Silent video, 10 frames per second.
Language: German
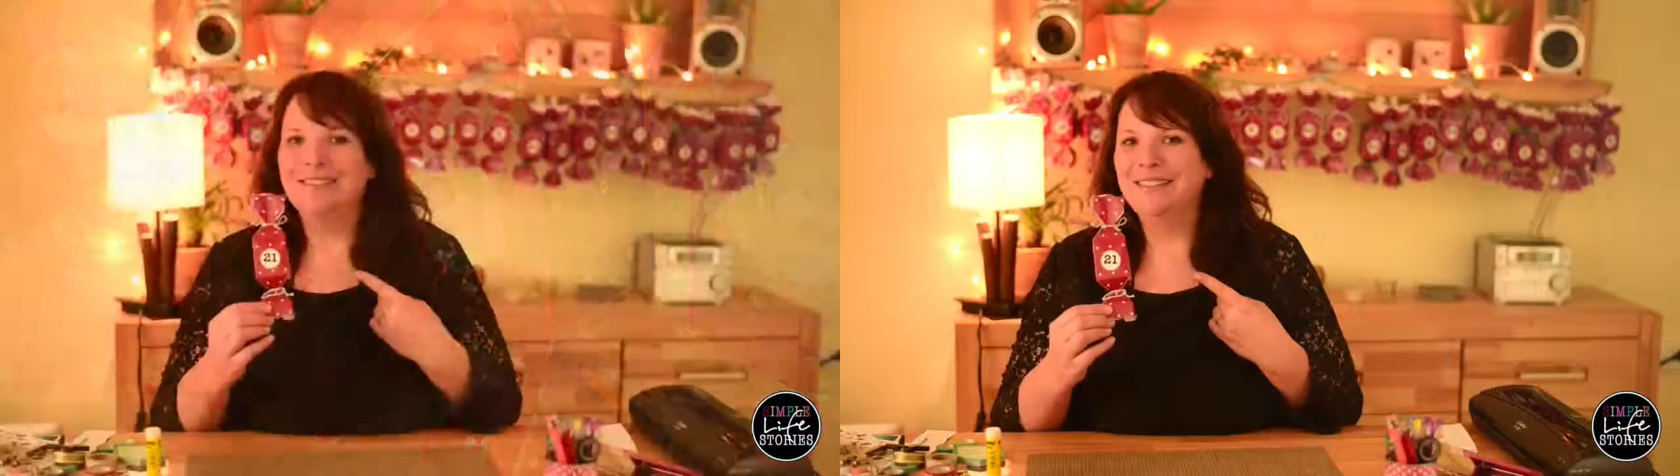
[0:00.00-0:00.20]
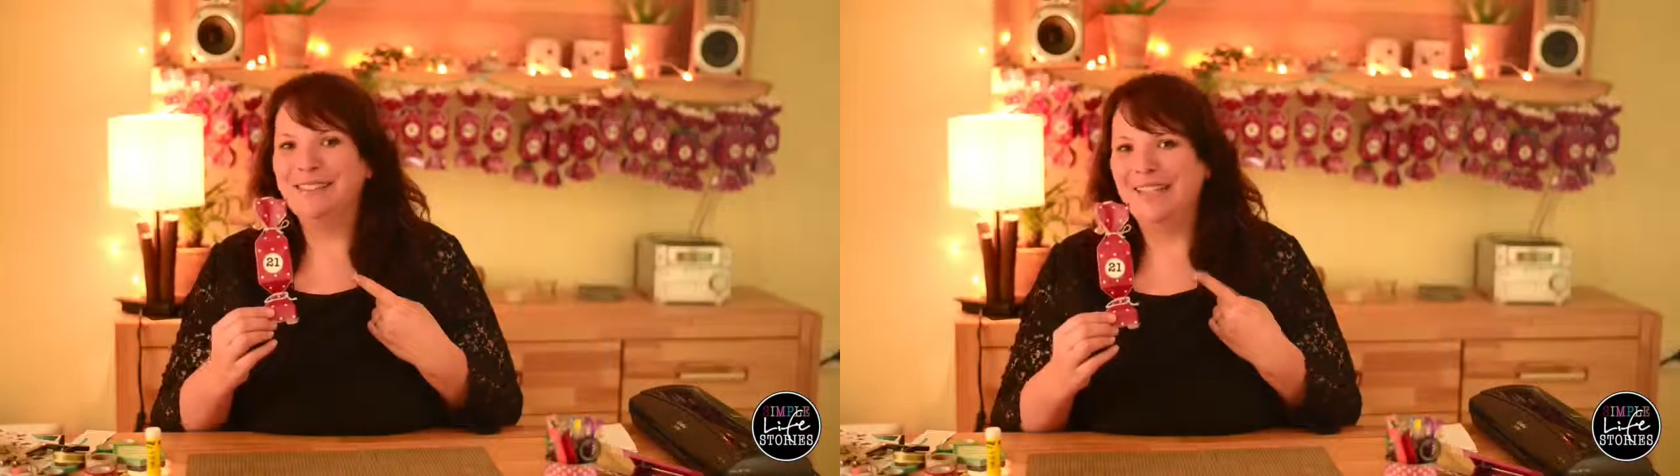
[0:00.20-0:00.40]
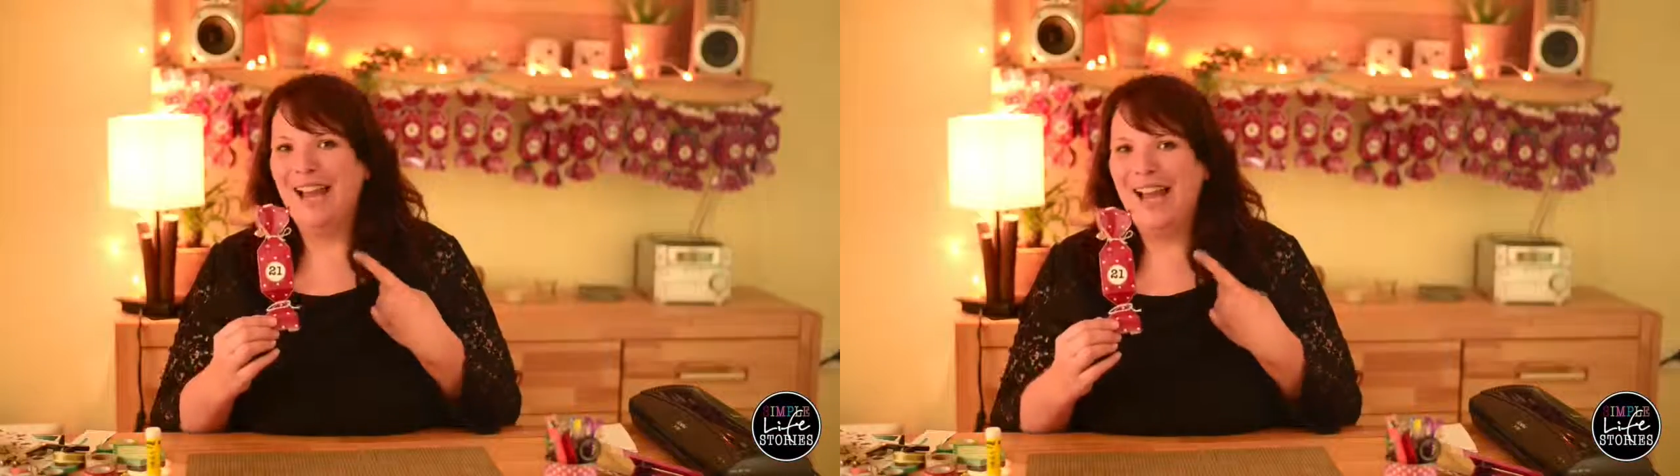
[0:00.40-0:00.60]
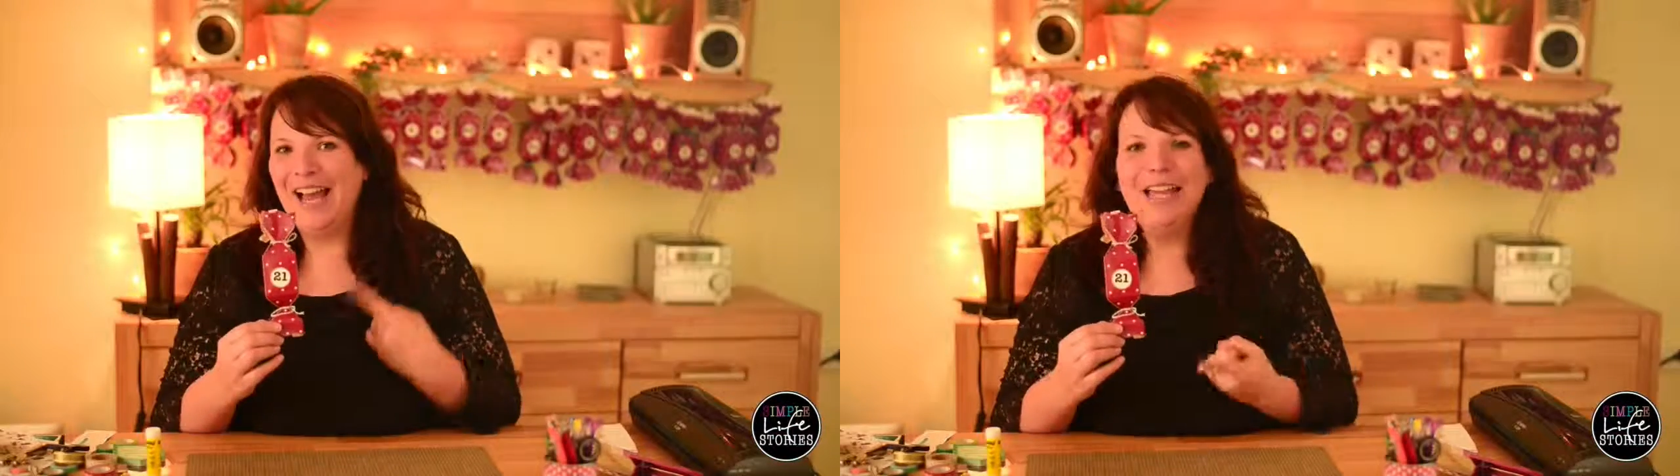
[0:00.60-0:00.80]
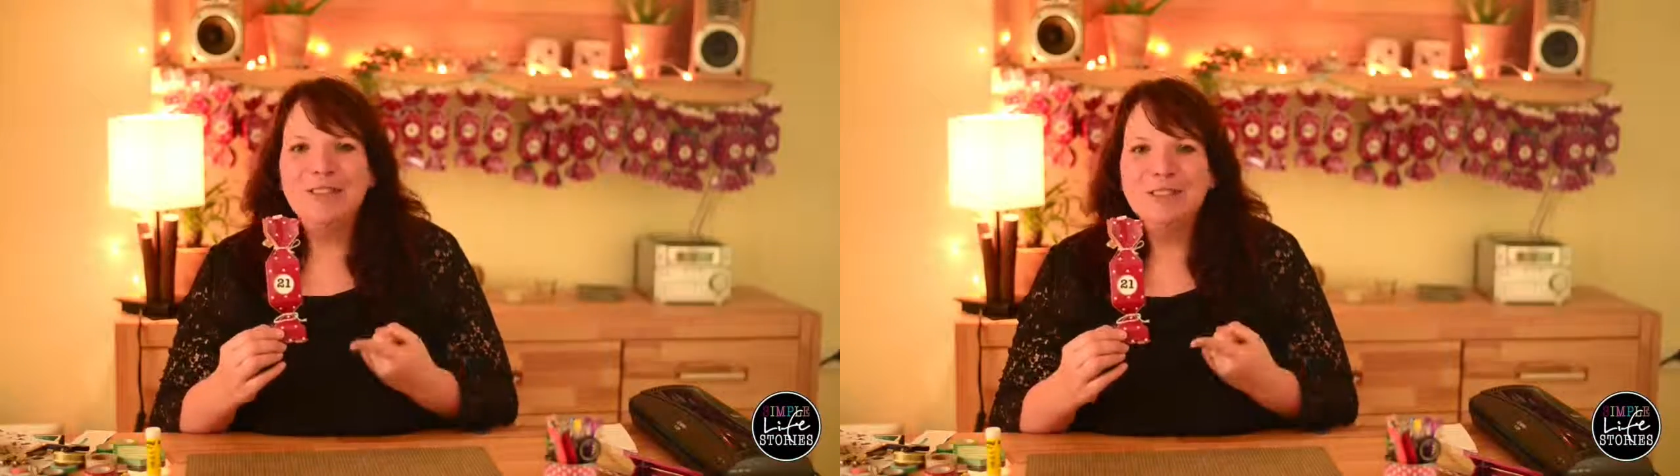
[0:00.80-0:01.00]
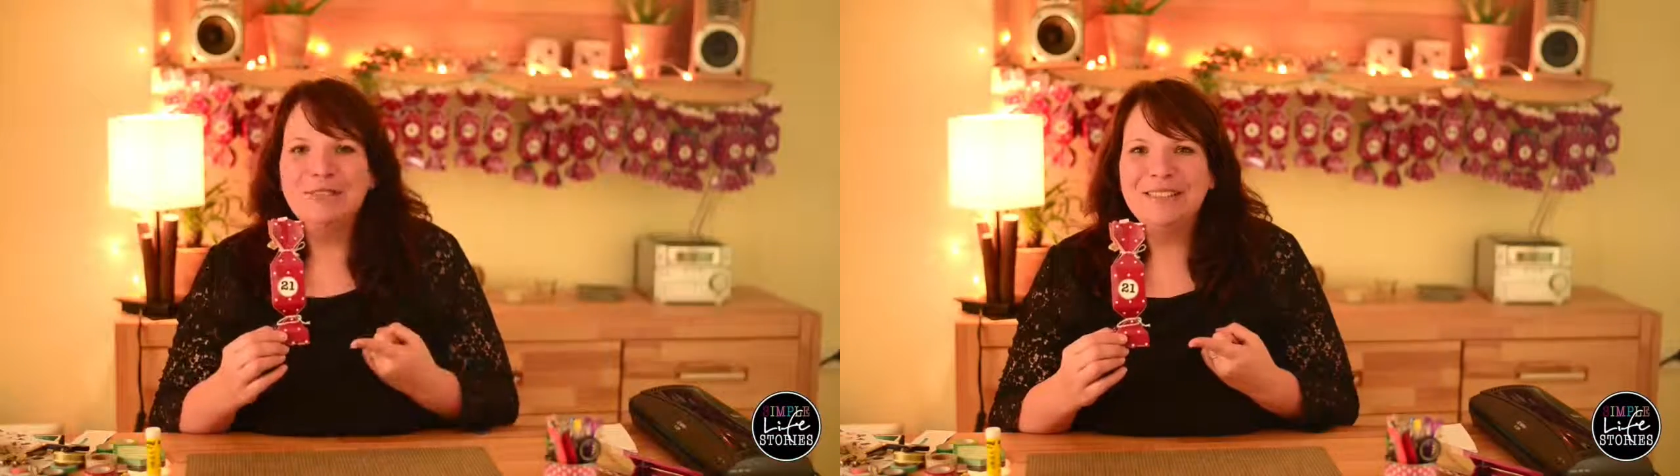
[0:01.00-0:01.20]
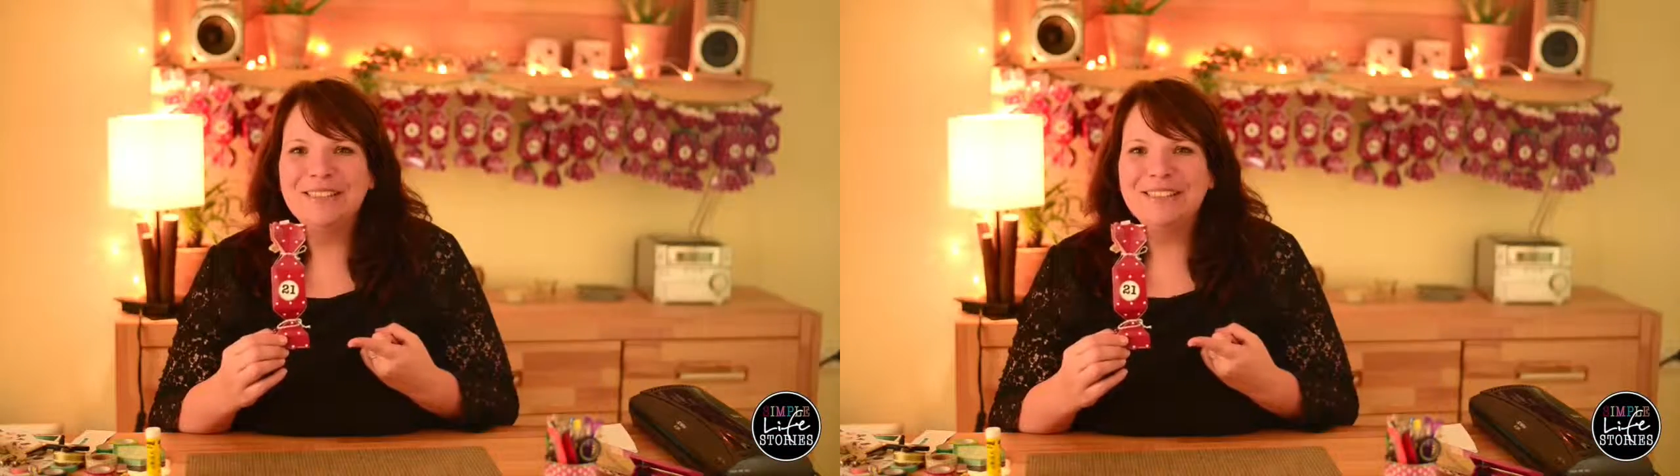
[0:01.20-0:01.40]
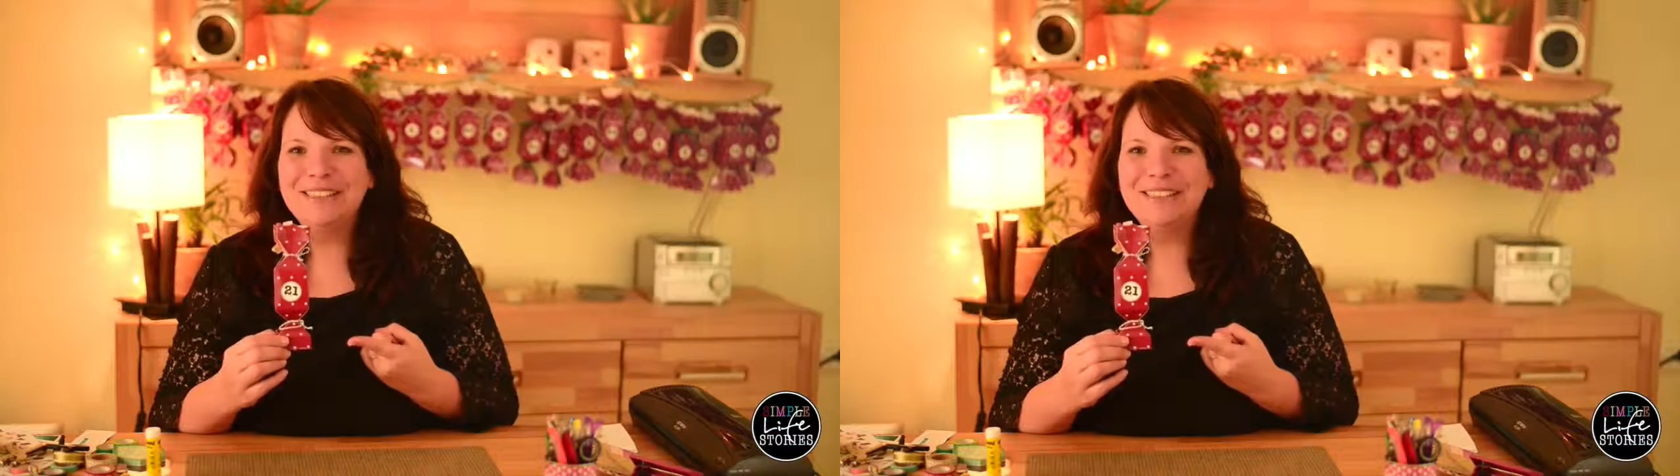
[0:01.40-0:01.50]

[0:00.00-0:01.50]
ist der 21.